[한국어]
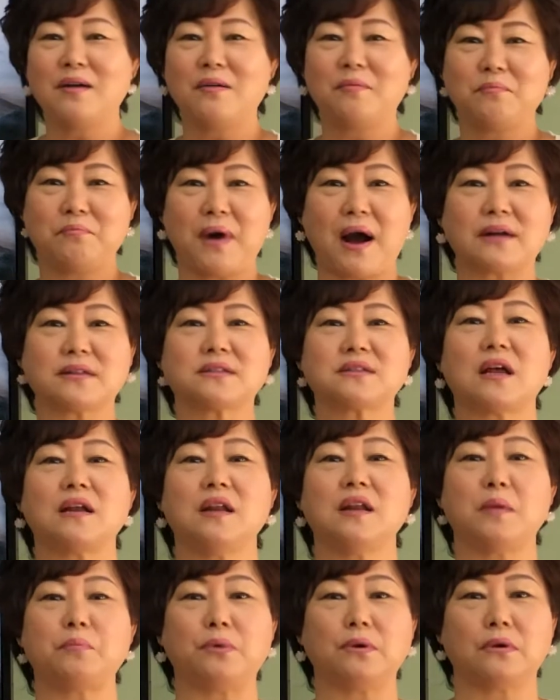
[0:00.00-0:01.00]
박살
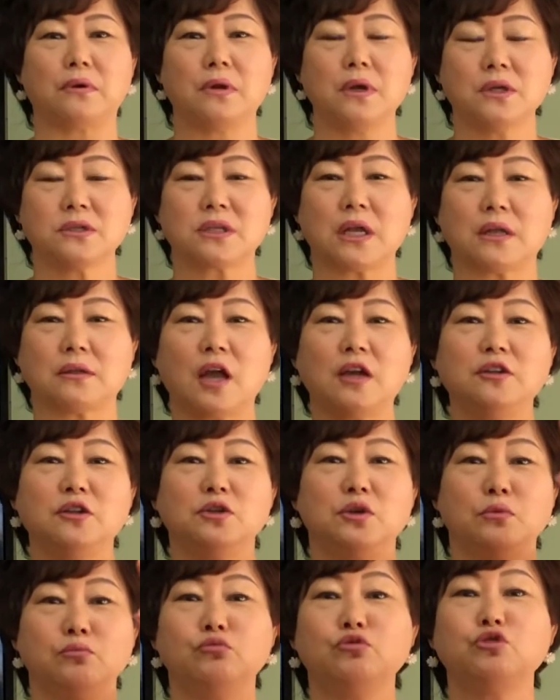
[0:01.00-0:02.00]
내버린
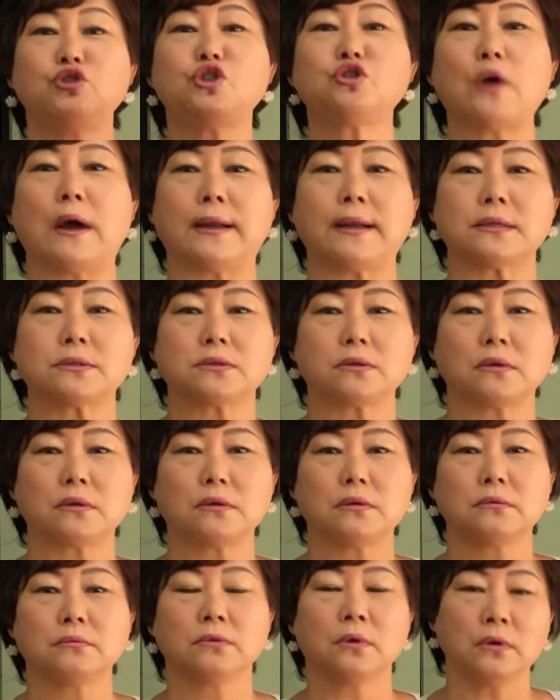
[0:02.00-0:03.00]
사탄은 묻지도 않았어.
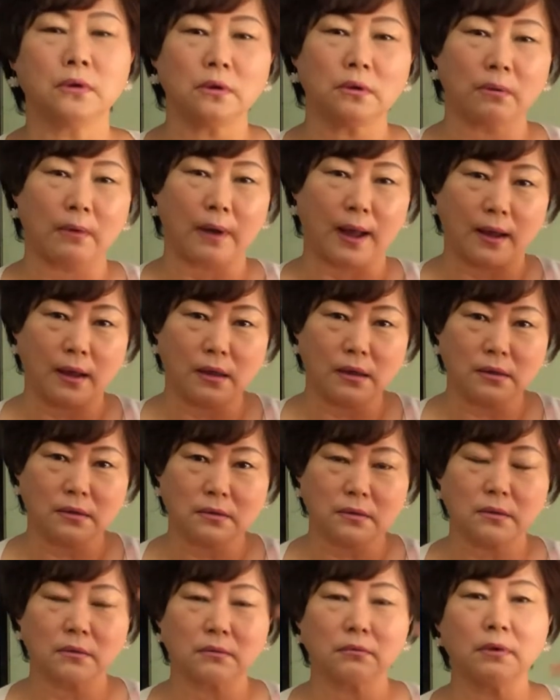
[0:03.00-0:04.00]
너 일로 와.
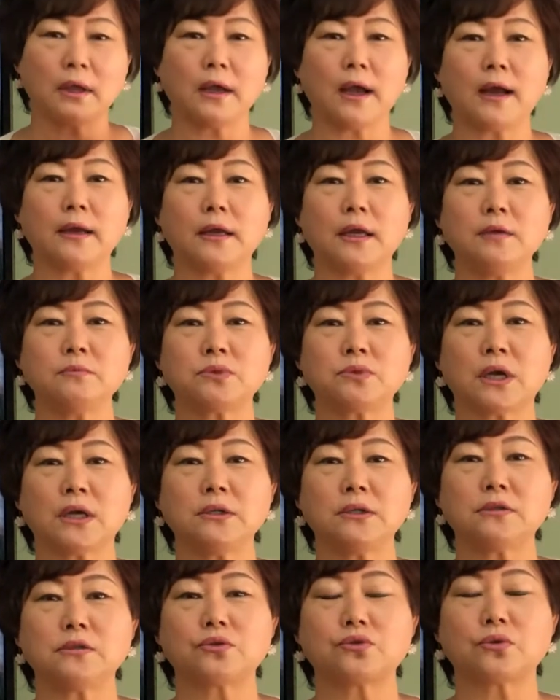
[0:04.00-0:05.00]
왜 하나님
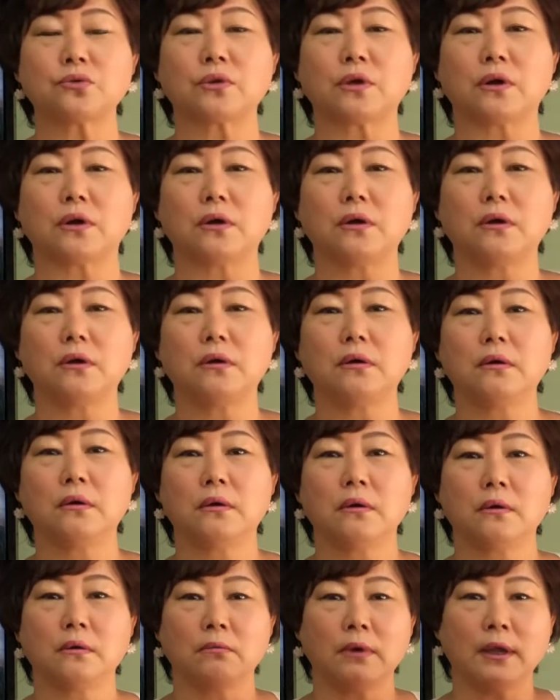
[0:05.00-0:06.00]
자녀를 속여?
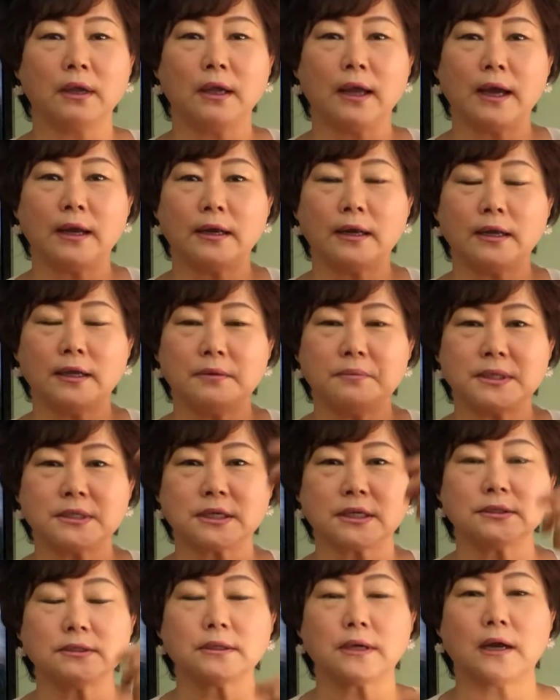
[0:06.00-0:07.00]
왜 하나님의
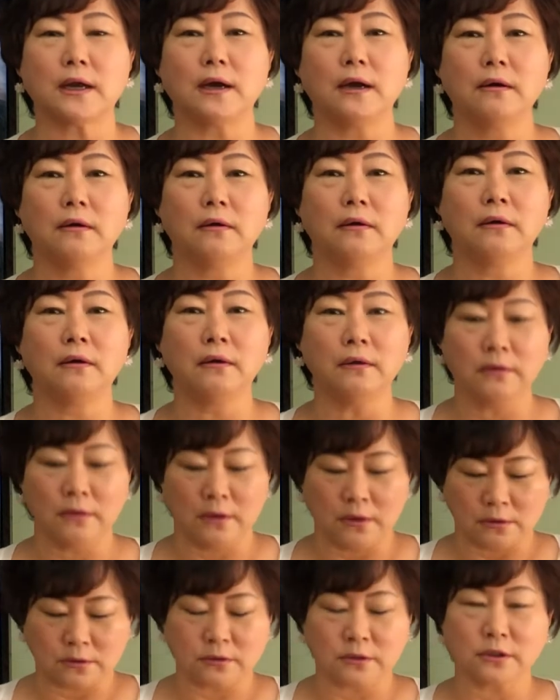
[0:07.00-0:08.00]
자녀가
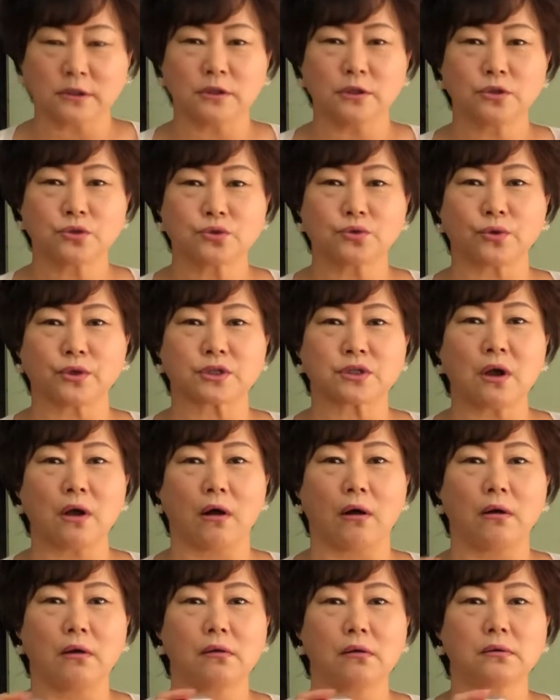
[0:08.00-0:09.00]
어 그거를
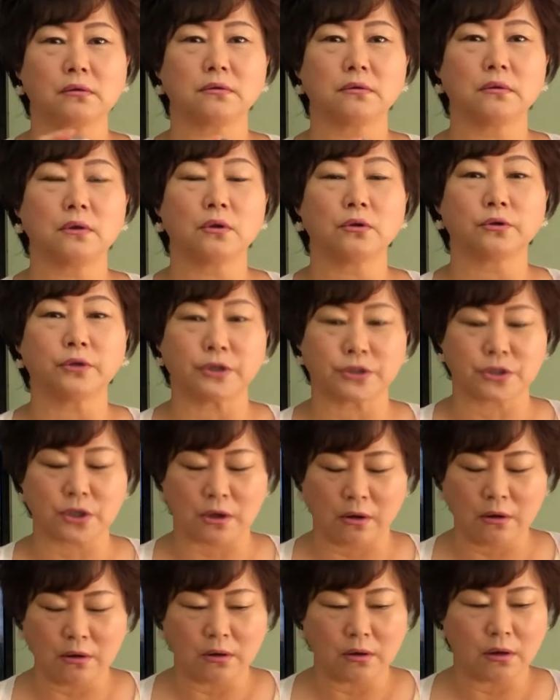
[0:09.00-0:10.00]
속여서
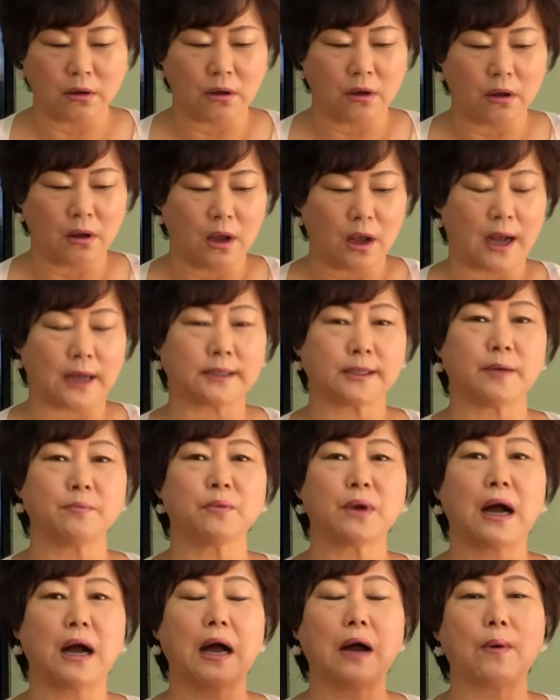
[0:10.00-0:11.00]
그래서요
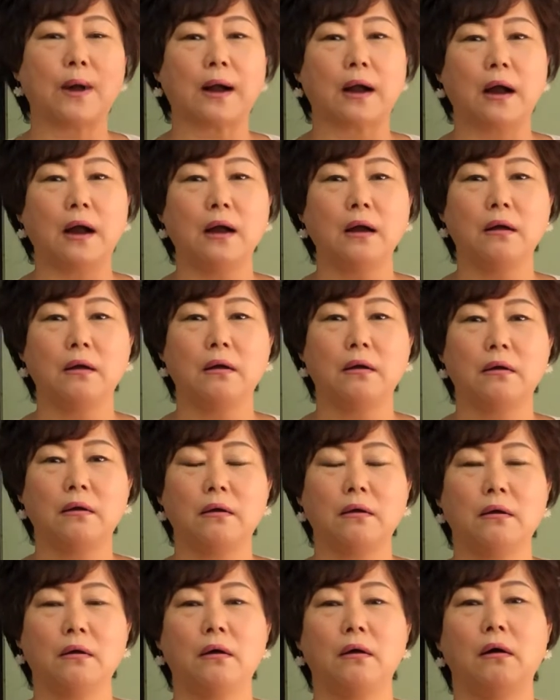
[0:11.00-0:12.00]
아담과 하와가
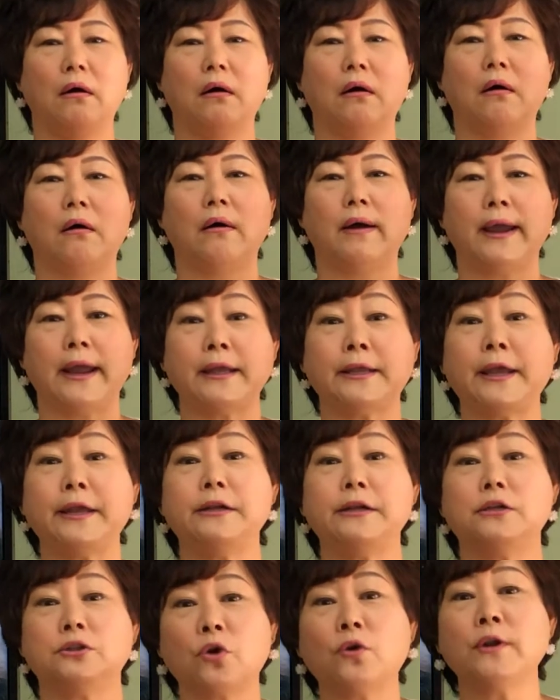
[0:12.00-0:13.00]
어,
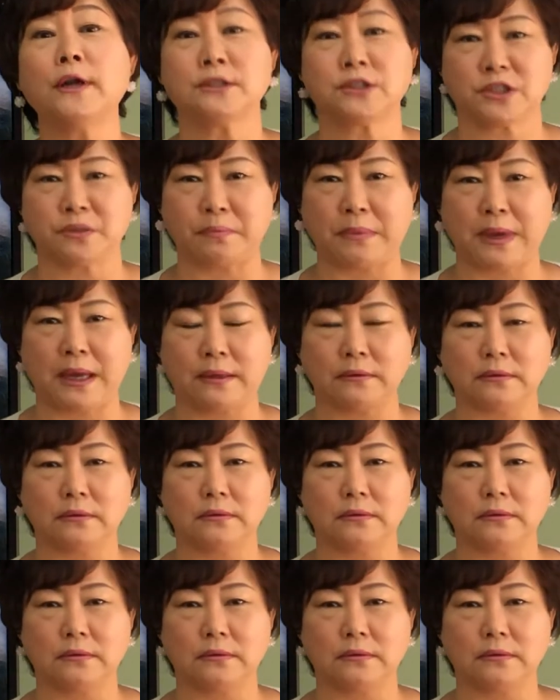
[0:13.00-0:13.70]
에덴을 떠났지만